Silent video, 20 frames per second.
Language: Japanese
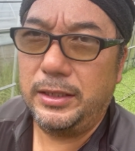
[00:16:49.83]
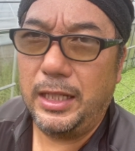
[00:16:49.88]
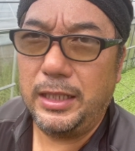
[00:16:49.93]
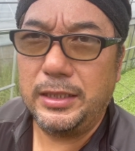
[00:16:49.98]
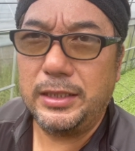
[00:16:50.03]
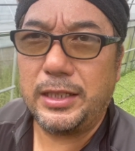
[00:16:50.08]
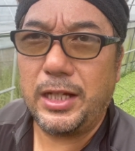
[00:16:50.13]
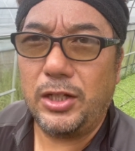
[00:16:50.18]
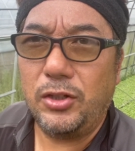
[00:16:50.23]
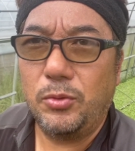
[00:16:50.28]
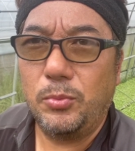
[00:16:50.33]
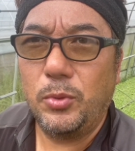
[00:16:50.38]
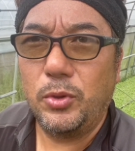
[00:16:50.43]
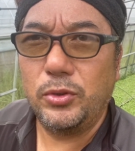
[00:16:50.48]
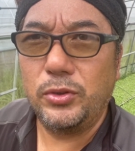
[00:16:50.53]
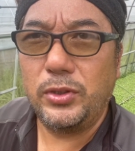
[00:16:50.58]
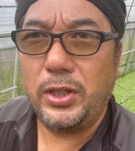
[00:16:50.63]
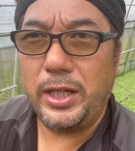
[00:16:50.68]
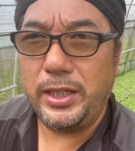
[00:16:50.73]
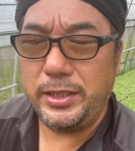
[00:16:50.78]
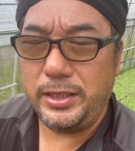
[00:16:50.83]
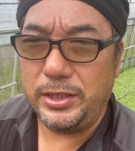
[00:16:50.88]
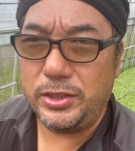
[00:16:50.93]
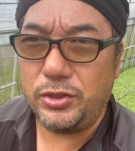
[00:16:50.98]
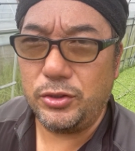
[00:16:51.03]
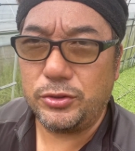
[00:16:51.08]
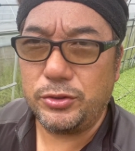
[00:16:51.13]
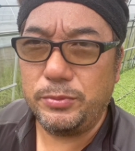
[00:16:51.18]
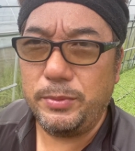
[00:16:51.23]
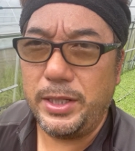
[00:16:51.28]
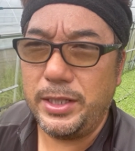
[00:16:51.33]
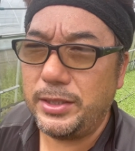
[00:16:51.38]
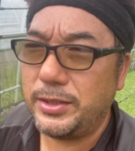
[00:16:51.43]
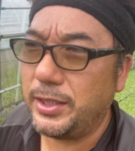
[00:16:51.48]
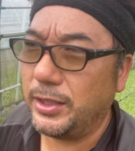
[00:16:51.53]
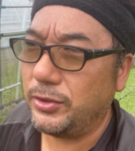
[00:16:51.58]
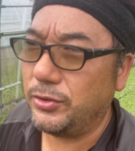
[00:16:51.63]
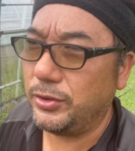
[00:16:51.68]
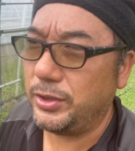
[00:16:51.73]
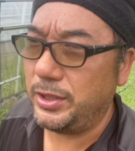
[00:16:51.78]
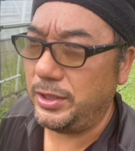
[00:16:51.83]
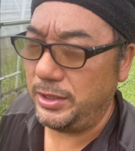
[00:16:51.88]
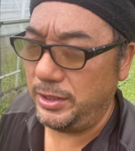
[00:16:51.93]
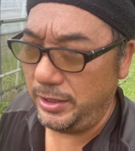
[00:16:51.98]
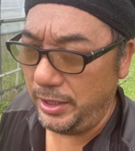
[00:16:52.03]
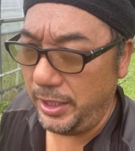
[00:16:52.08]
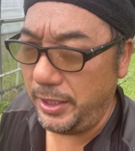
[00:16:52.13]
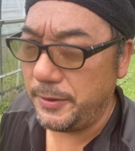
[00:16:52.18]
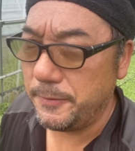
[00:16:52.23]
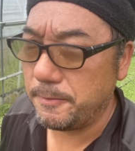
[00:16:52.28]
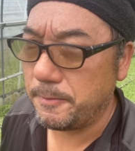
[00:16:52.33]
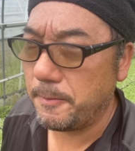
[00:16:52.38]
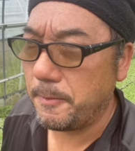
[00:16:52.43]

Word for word: 何かの問題に直面した時にね、